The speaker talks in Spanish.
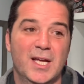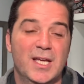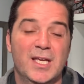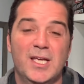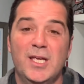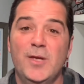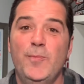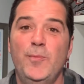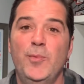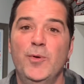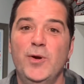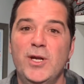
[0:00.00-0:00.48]

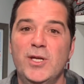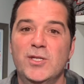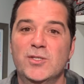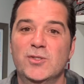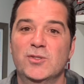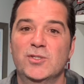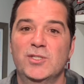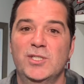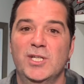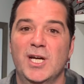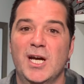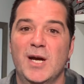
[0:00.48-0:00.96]
Y por
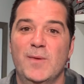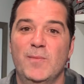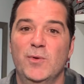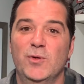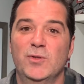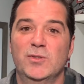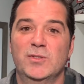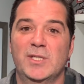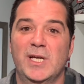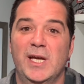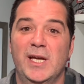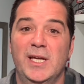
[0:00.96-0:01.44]
eso
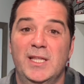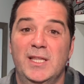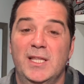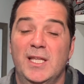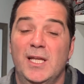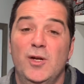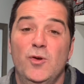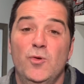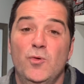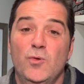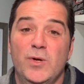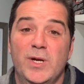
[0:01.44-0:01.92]
llegamos a
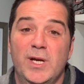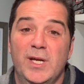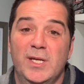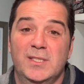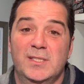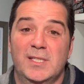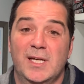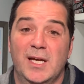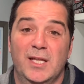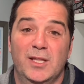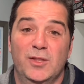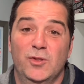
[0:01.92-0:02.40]
este
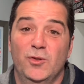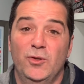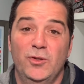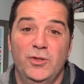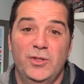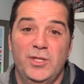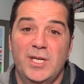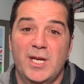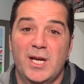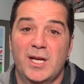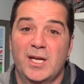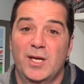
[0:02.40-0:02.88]
lunes, a dos
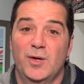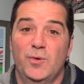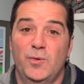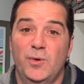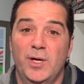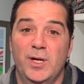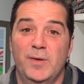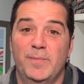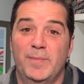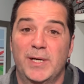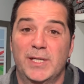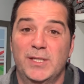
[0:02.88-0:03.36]
días que
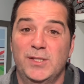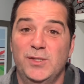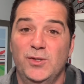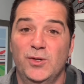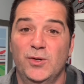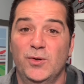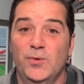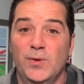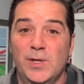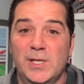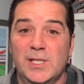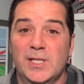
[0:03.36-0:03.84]
juega el partido
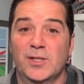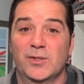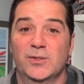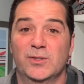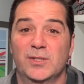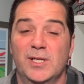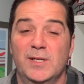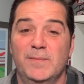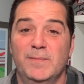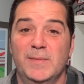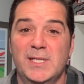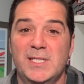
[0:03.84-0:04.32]
de vuelta
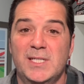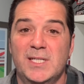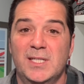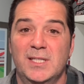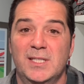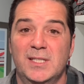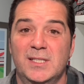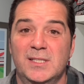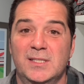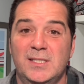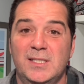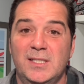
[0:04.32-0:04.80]
contra el
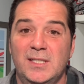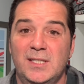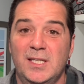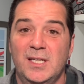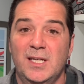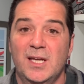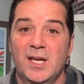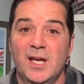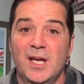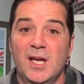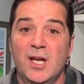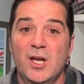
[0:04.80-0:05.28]
Manchester
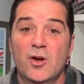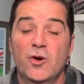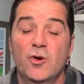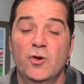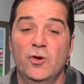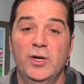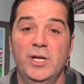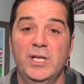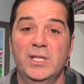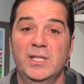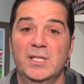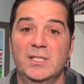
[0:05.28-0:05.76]
City,
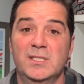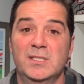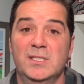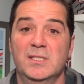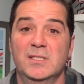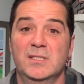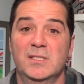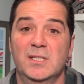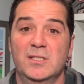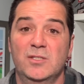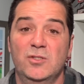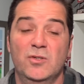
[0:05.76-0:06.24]
con esta
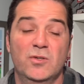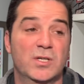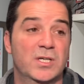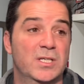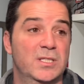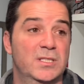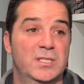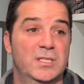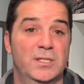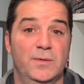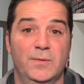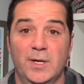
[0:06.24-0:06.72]
sensación
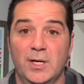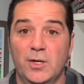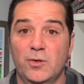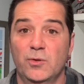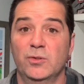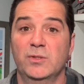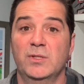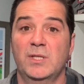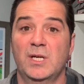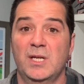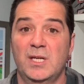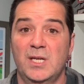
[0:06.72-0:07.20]
que se va
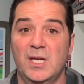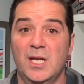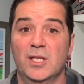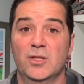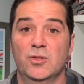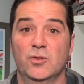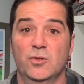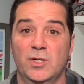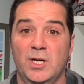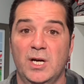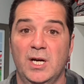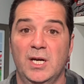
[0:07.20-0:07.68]

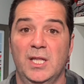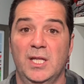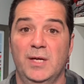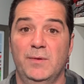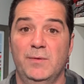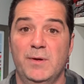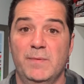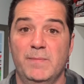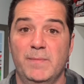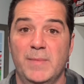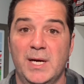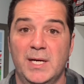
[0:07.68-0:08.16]
contagiando cada
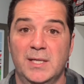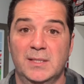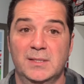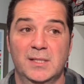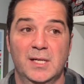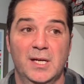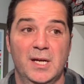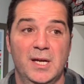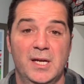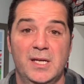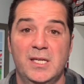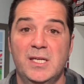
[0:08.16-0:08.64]
vez más
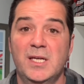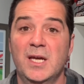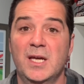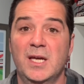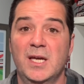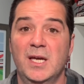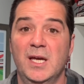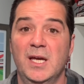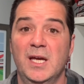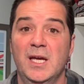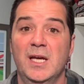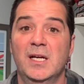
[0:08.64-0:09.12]
y es
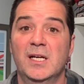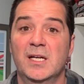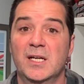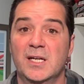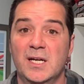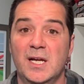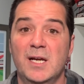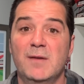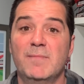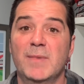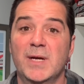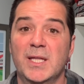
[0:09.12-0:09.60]
que el
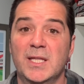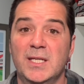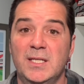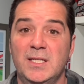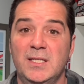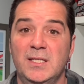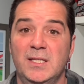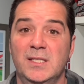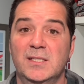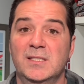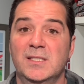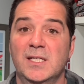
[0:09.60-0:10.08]
Real
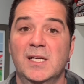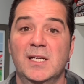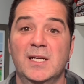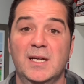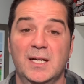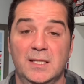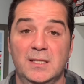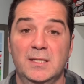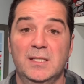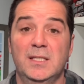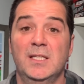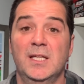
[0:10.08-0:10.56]
Madrid es el
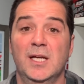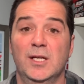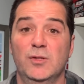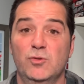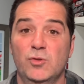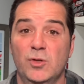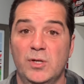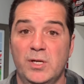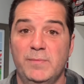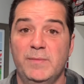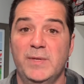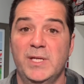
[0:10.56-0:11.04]
candidato
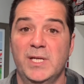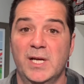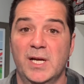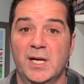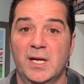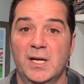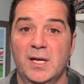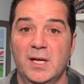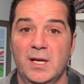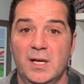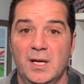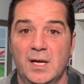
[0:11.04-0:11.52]
a
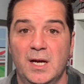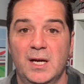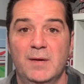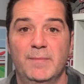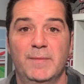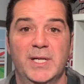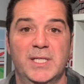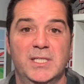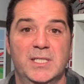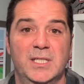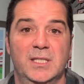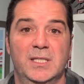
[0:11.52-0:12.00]
eliminar al
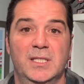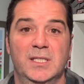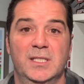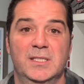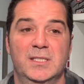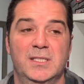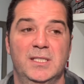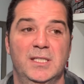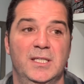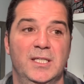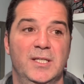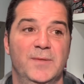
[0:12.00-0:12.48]
Manchester
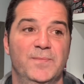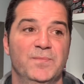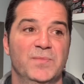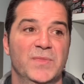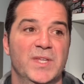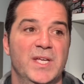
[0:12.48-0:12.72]
City.